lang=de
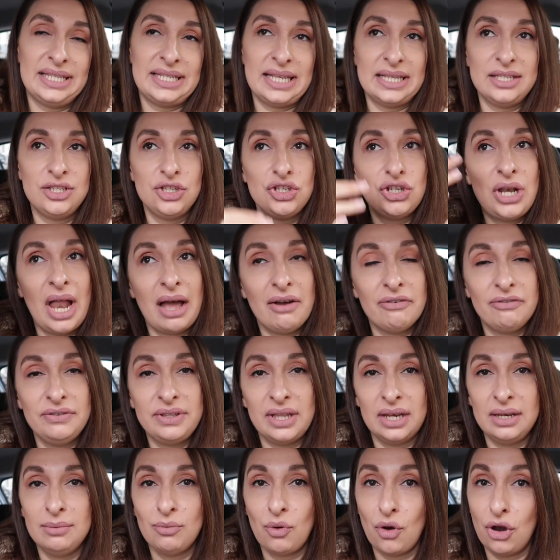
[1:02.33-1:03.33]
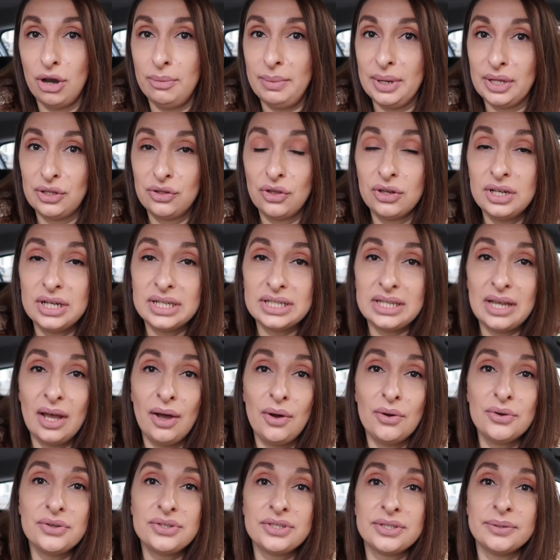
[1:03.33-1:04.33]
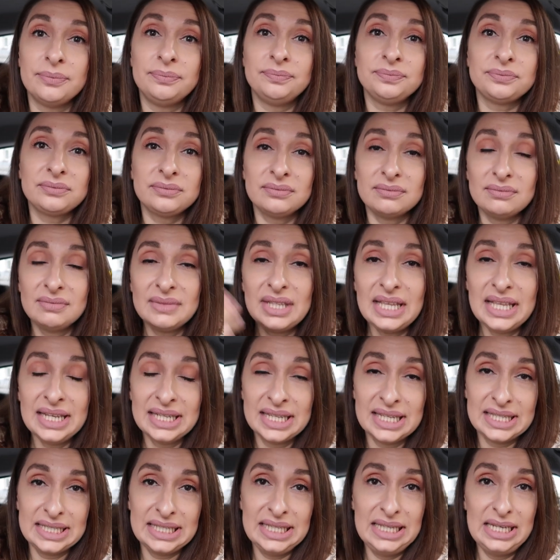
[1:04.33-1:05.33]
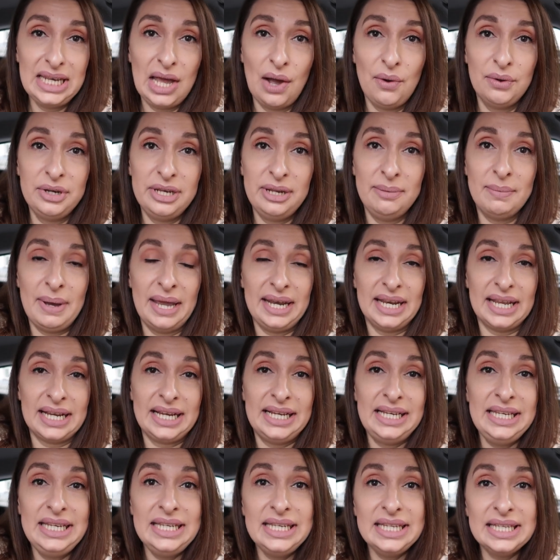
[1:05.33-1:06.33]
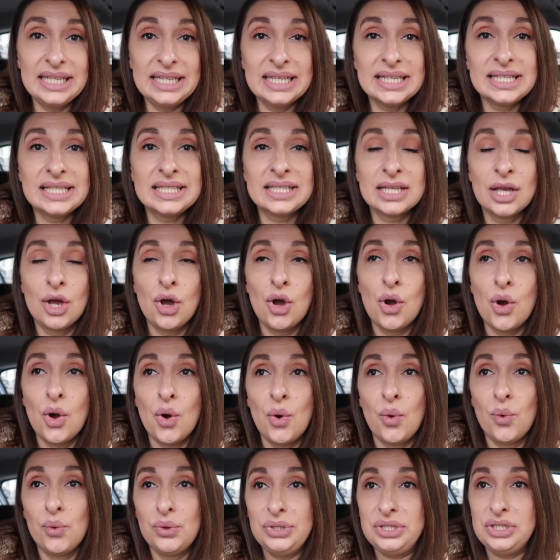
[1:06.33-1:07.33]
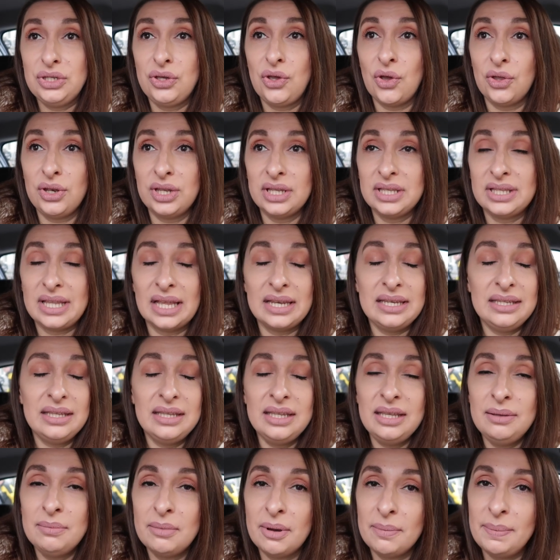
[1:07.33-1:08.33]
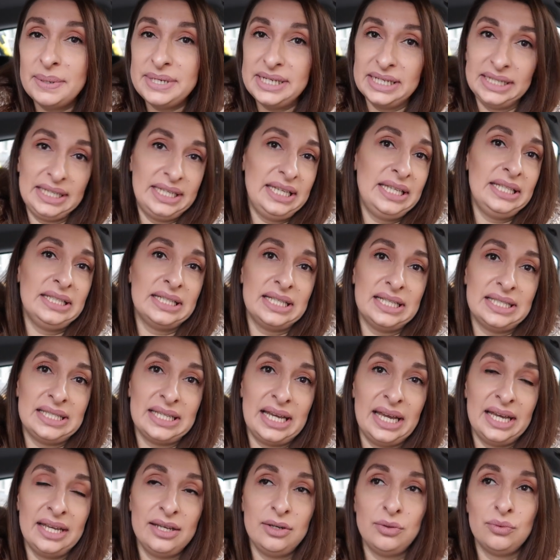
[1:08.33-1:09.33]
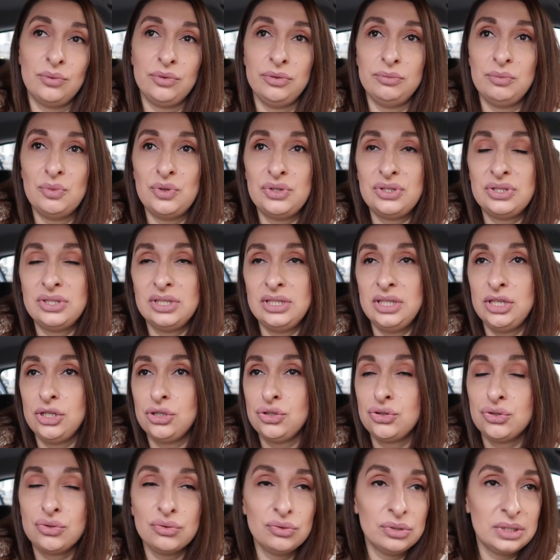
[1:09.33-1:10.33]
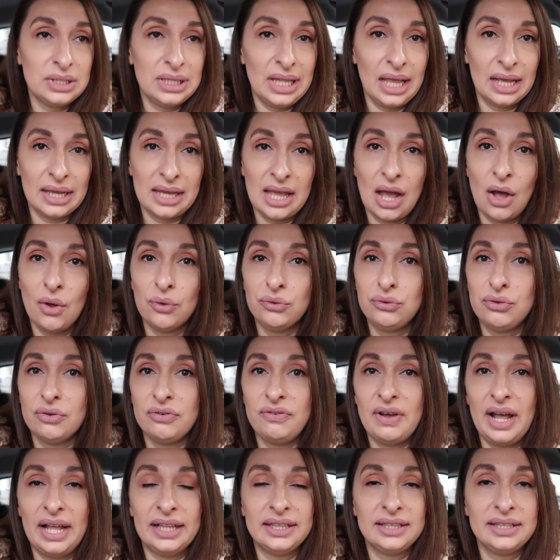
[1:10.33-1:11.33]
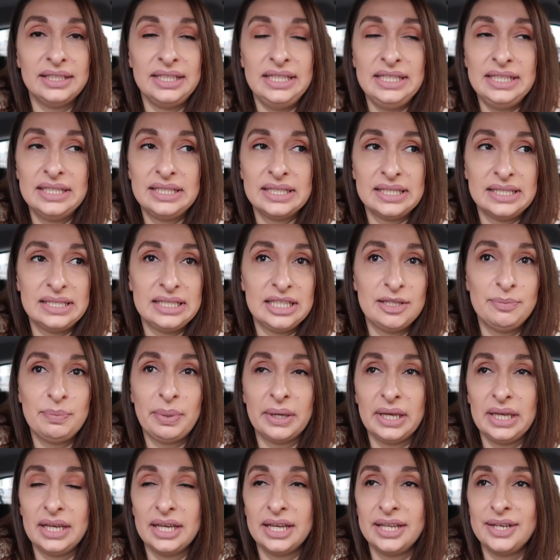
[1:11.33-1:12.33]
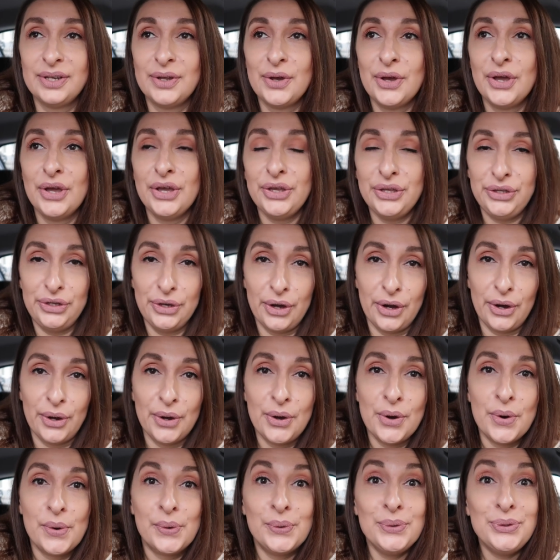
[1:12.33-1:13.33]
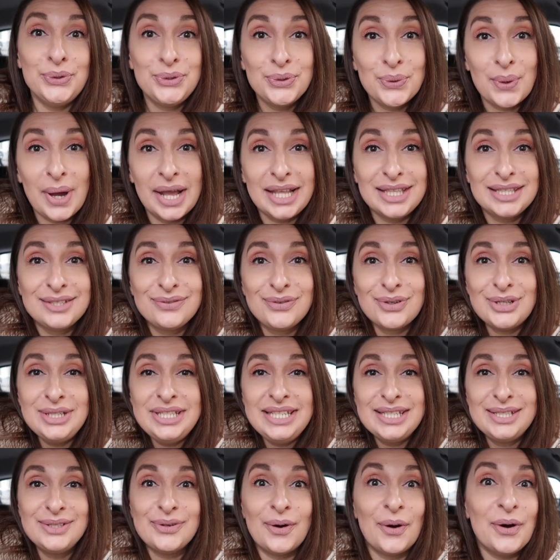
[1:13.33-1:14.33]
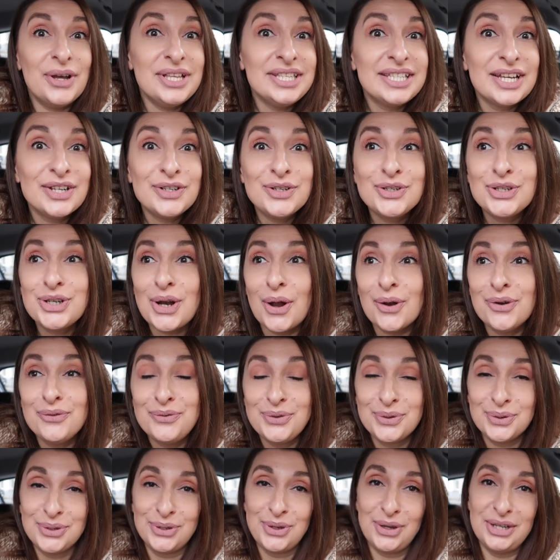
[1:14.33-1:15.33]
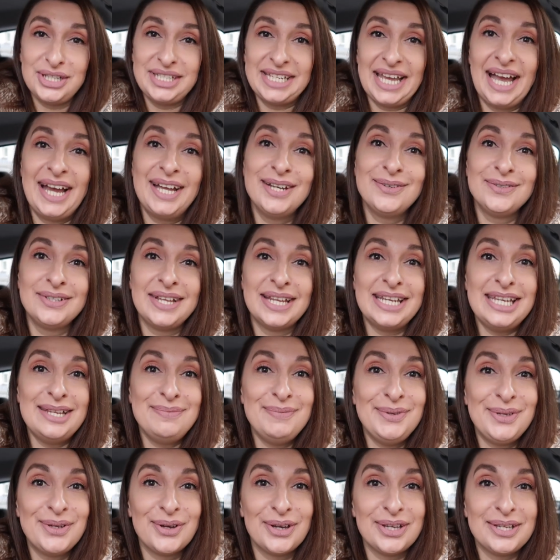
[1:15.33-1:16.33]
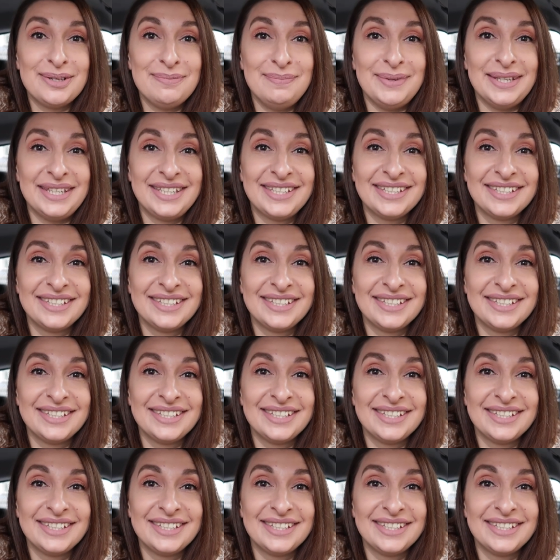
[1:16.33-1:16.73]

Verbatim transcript: Das heißt, sie schlafen dann im Ronald McDonald Haus was genau neben einer Klinik ist und sie können dann immer bei ihren Kindern sein und müssen nicht stundenlange Autofahrten hinter sich bringen. Ja, und so eins von diesen Häusern schauen wir uns heute an oder nehme ich euch mit.